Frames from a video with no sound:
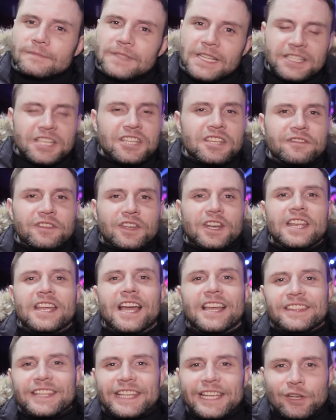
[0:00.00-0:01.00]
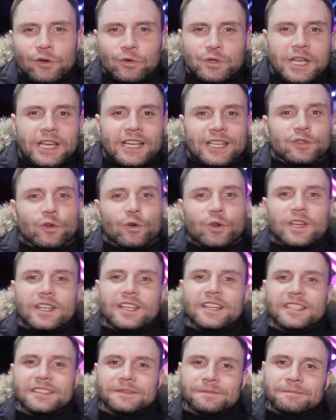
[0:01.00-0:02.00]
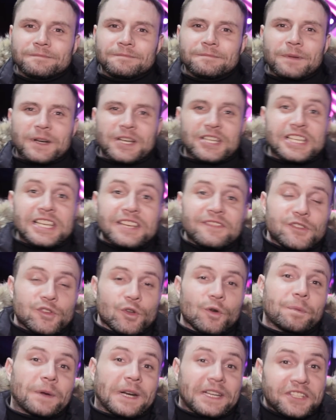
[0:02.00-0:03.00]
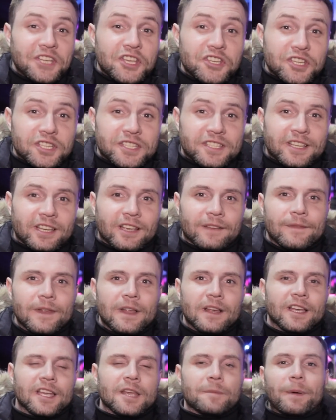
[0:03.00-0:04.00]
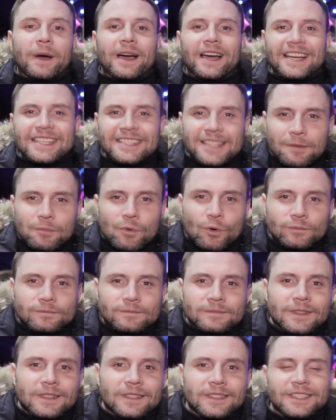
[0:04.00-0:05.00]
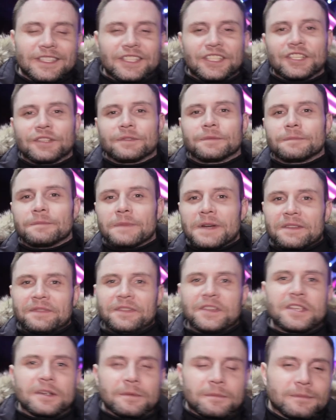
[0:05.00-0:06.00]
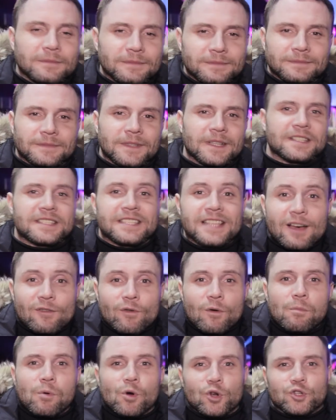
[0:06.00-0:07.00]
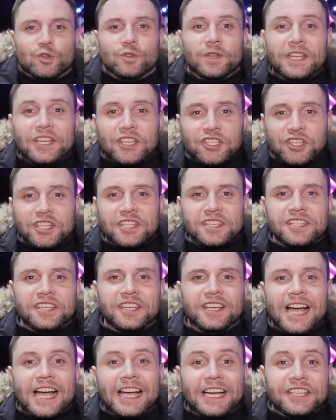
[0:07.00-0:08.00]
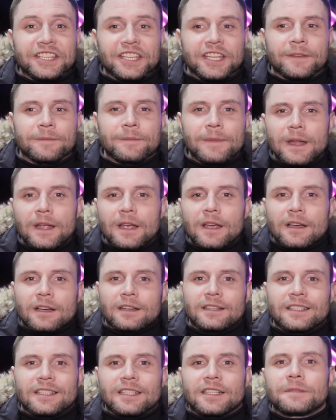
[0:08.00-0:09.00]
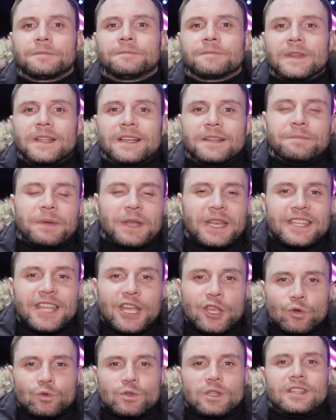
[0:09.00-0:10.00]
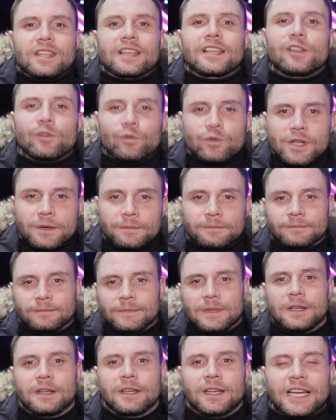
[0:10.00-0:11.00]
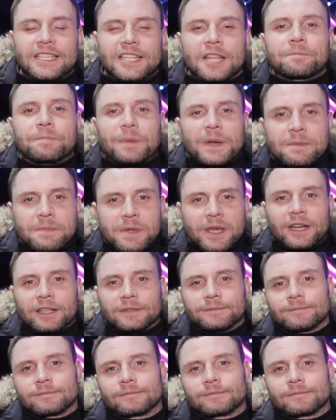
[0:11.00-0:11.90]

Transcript: Это невероятные люди, которые прошли все практически, и поэтому мы видим э, славу Божью на их жизни и как они э, передают это людям этот пример.